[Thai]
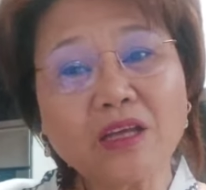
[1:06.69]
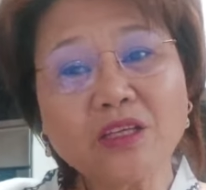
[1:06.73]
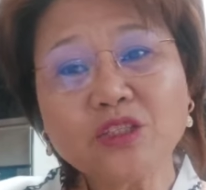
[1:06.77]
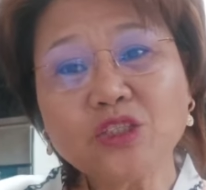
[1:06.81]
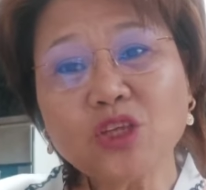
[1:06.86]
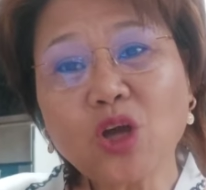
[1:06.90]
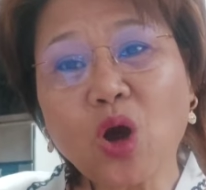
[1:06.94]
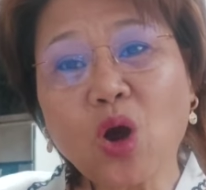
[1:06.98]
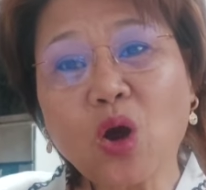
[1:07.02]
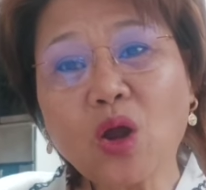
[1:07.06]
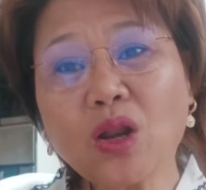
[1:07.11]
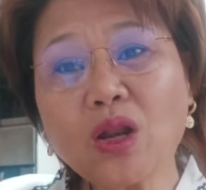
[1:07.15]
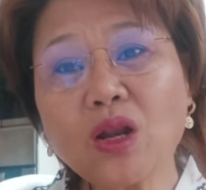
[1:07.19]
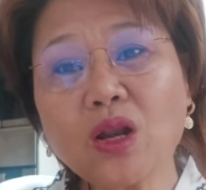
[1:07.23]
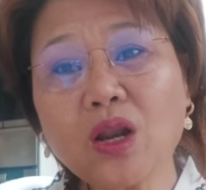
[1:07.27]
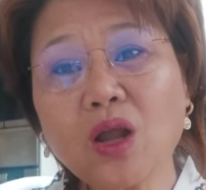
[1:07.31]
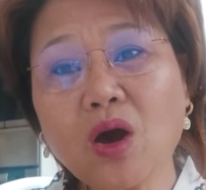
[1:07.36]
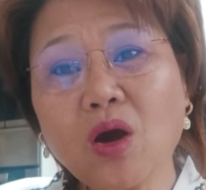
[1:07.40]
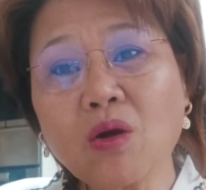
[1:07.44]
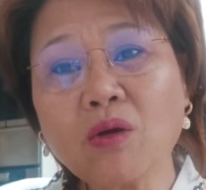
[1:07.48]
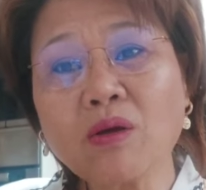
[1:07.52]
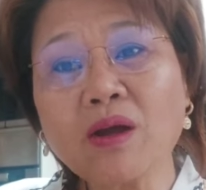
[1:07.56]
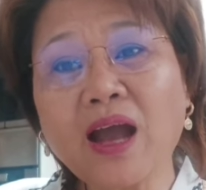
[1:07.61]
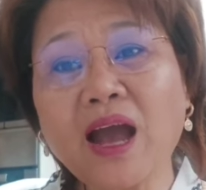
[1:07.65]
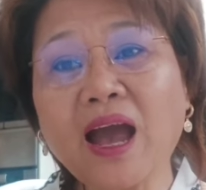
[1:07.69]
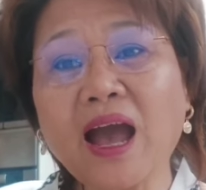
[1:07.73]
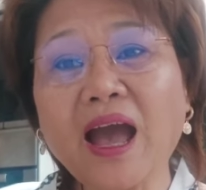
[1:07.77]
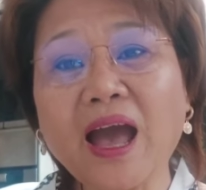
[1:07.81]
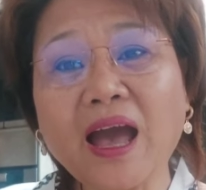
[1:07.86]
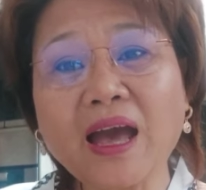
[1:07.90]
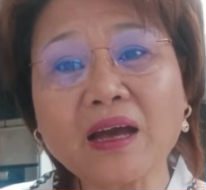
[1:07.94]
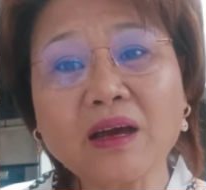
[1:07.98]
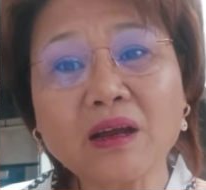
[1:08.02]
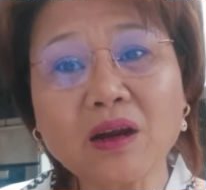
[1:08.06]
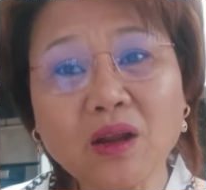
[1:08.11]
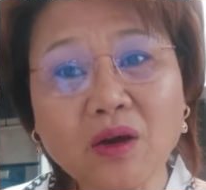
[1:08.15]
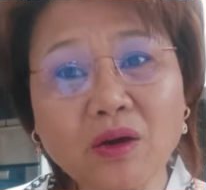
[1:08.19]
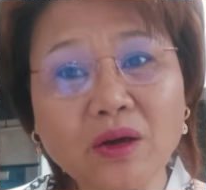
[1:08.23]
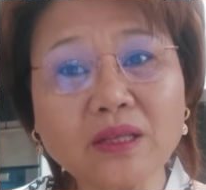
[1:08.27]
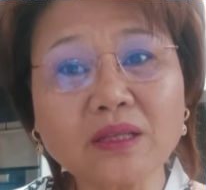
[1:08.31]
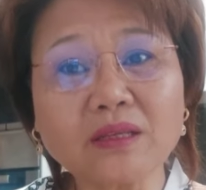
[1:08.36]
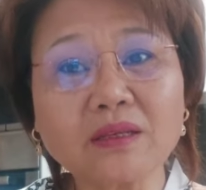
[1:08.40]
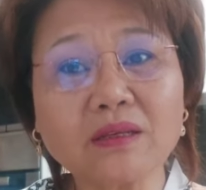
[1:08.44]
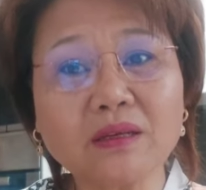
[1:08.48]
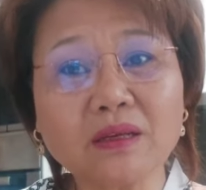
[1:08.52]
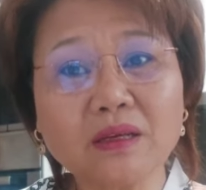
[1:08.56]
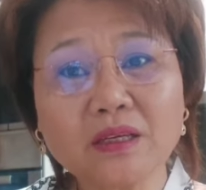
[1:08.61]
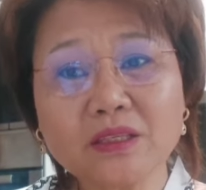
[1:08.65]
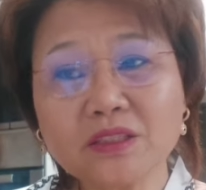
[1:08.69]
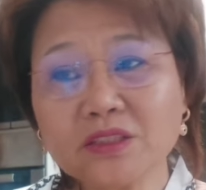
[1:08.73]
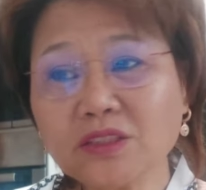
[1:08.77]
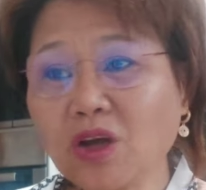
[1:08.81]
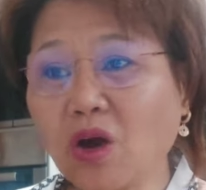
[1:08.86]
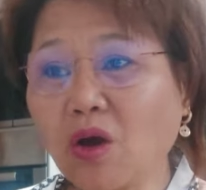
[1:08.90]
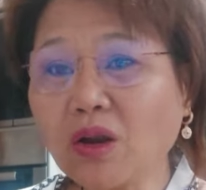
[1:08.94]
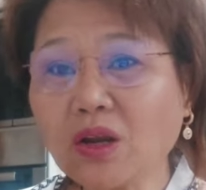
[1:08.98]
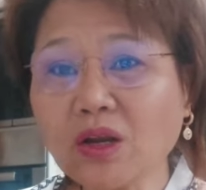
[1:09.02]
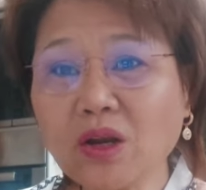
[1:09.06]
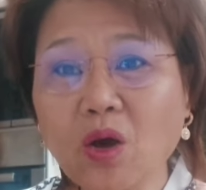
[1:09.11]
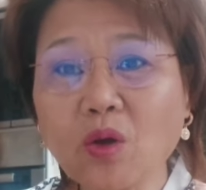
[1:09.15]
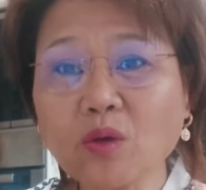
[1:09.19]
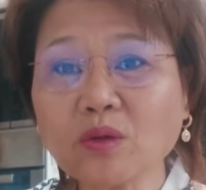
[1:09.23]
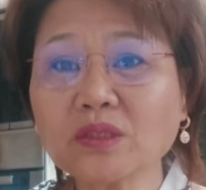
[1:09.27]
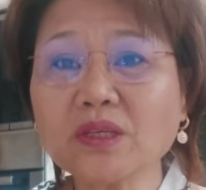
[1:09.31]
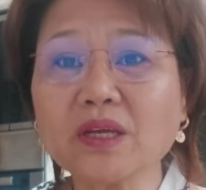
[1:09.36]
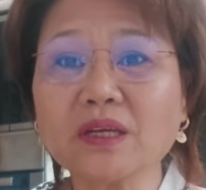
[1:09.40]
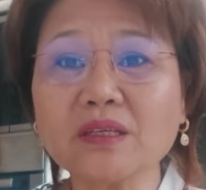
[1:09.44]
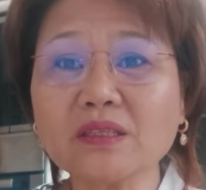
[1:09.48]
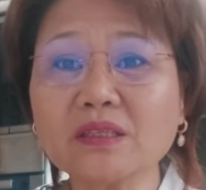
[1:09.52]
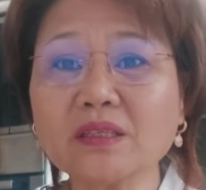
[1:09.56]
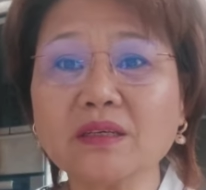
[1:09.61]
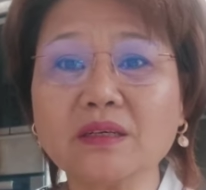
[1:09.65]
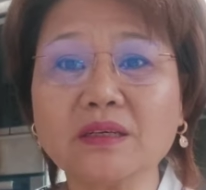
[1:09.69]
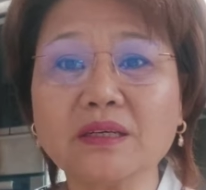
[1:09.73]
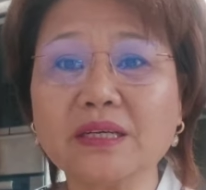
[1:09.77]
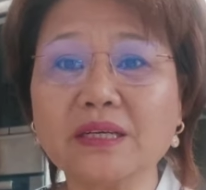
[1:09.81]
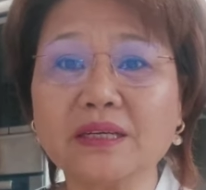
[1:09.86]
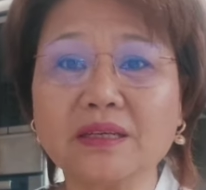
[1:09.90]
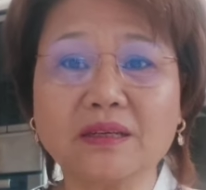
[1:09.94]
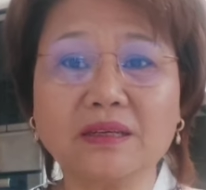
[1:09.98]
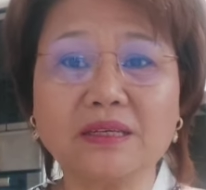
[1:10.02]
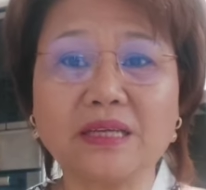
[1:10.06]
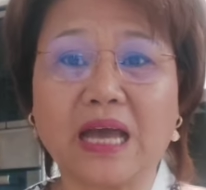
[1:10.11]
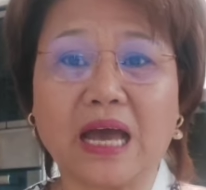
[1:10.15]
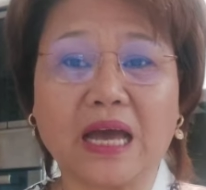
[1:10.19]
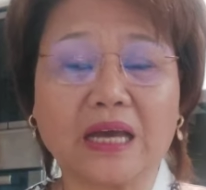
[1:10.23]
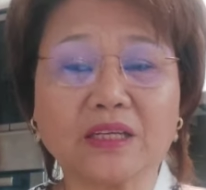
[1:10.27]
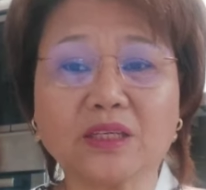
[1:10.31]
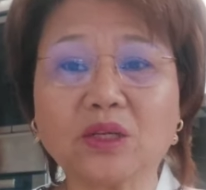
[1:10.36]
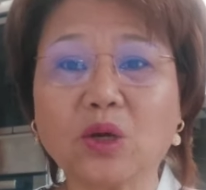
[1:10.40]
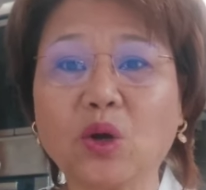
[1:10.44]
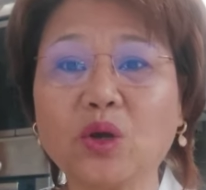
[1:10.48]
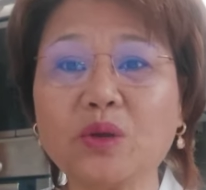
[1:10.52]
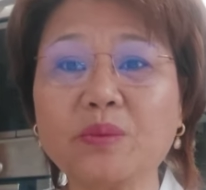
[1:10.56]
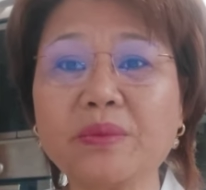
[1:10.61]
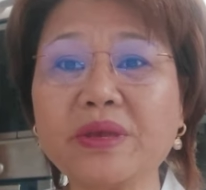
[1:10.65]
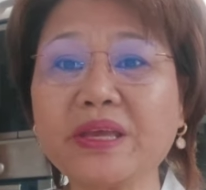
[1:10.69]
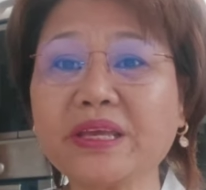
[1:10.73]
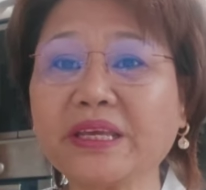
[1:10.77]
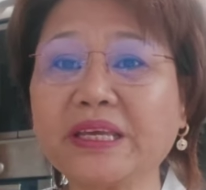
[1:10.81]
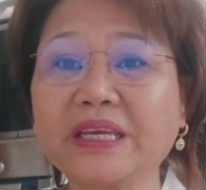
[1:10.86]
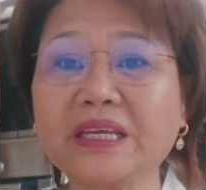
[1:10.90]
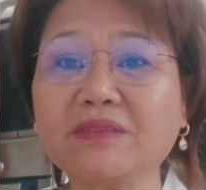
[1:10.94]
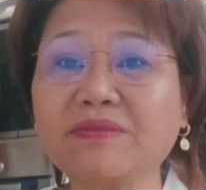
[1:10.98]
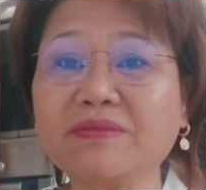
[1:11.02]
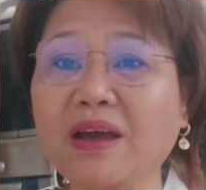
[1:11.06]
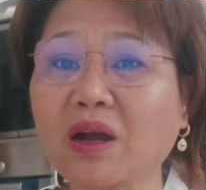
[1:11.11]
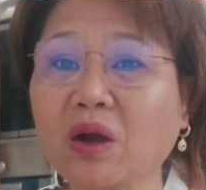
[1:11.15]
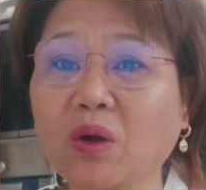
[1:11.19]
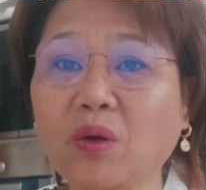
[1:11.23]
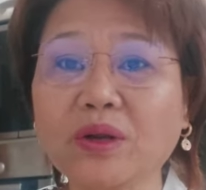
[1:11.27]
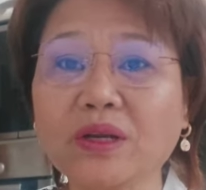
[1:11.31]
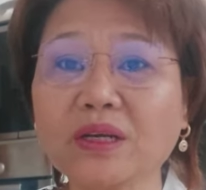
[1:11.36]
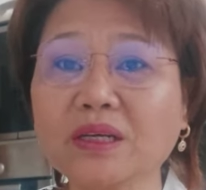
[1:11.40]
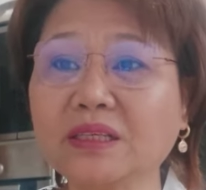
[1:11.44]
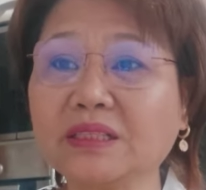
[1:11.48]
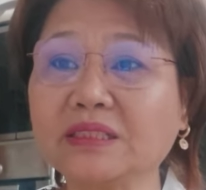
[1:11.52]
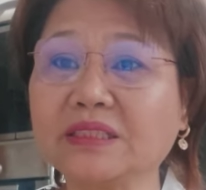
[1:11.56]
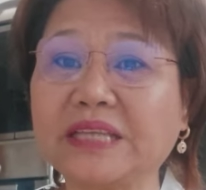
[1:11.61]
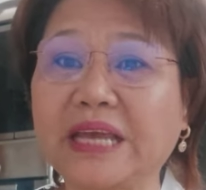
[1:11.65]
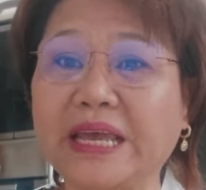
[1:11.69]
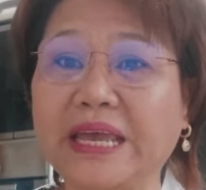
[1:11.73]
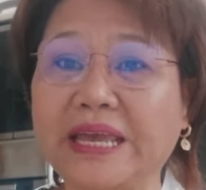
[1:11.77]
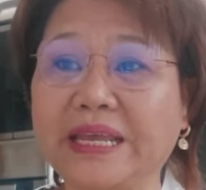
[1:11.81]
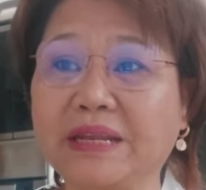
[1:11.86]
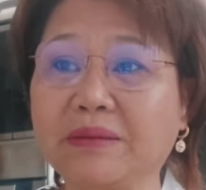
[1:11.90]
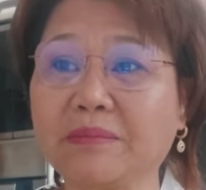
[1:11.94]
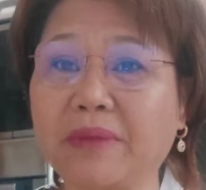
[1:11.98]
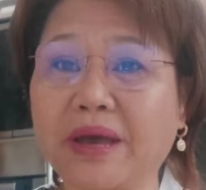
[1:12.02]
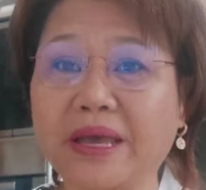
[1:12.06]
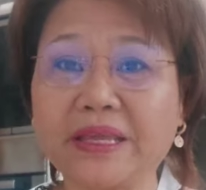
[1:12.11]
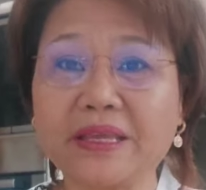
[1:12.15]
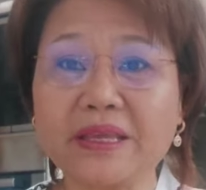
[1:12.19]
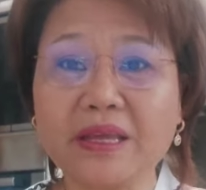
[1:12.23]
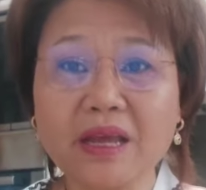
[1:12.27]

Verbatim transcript: โยนลงข้างรถโยนลงเฉยๆเลยอะ่ะโดยไม่คิดว่าคนอื่นจะเห็นไหม